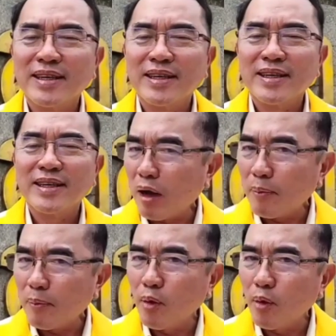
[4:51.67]
ยังมีความ
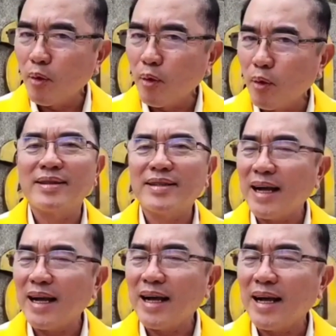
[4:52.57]
มุ่งมั่นตั้
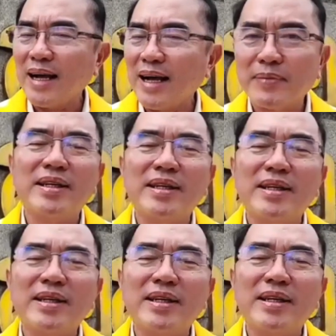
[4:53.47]
งใจอย่างเต็มที่
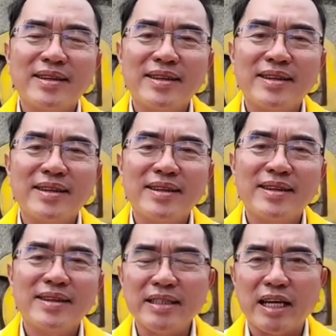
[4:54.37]
ในกา
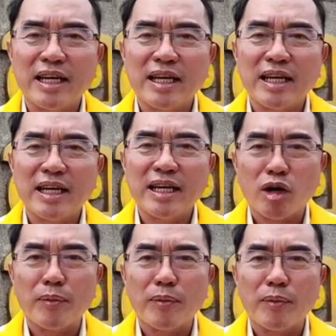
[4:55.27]
รที่จะดูแลประโยชน์
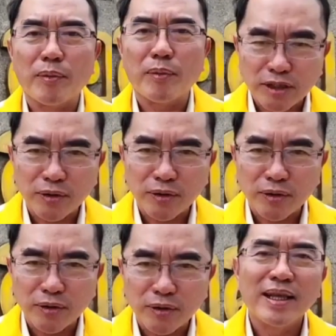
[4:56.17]
ของพี่น้องประชาชน
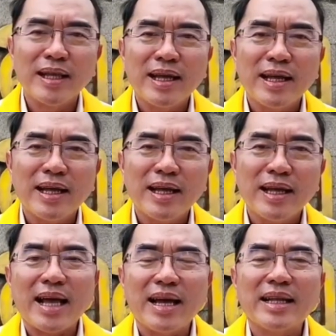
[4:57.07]
รัก
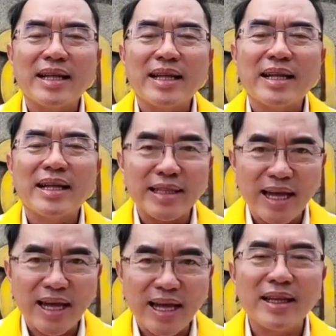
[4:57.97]
ษานิติ
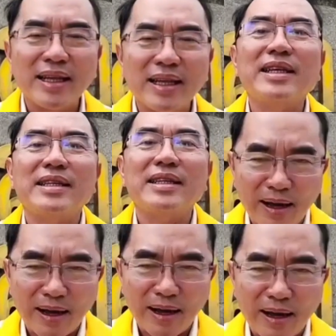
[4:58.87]
รัฐ นิติธร
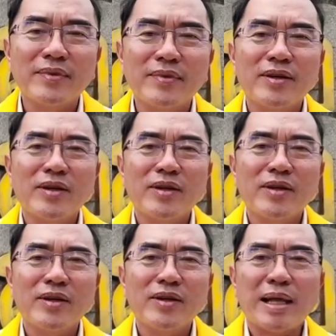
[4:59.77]
รม
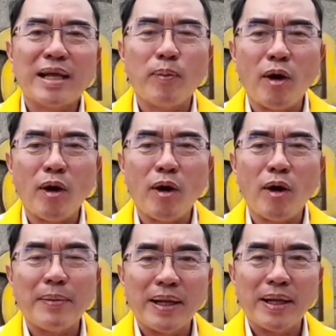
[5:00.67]
ช่วยการปกป้องส
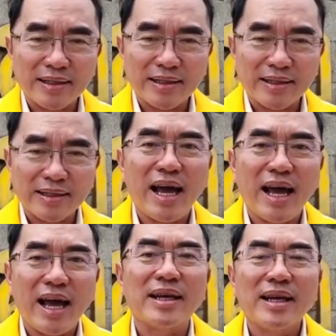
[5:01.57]
ถาบันหลักคือชา
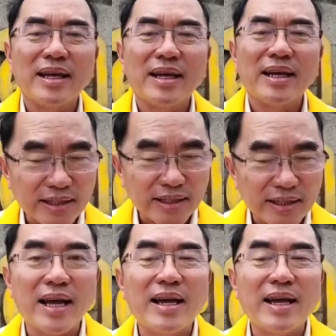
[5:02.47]
ติ ศาสนา
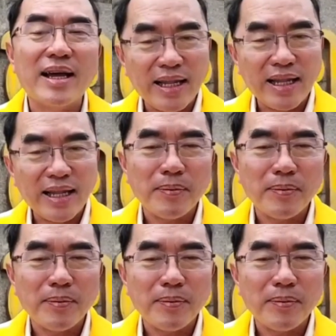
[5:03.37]
และ